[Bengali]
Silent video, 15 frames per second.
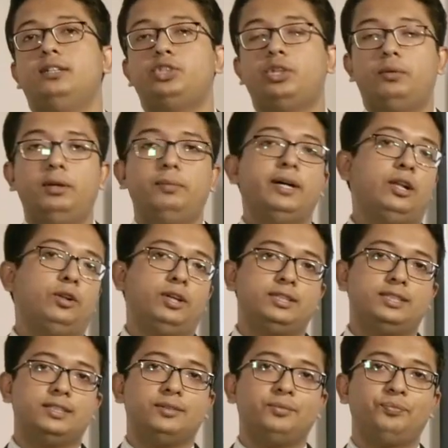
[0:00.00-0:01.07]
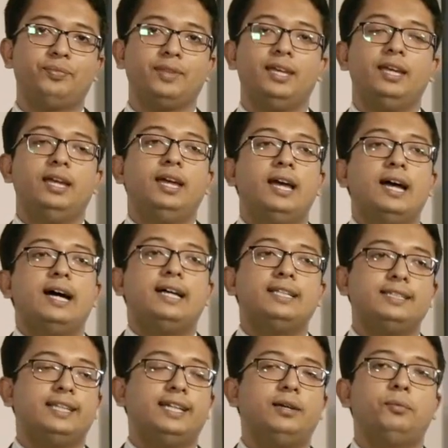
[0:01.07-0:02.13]
সবাই ভালো আছেন
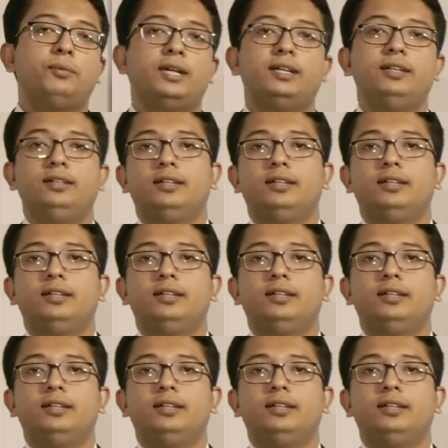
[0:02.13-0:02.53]
আজকে আমরা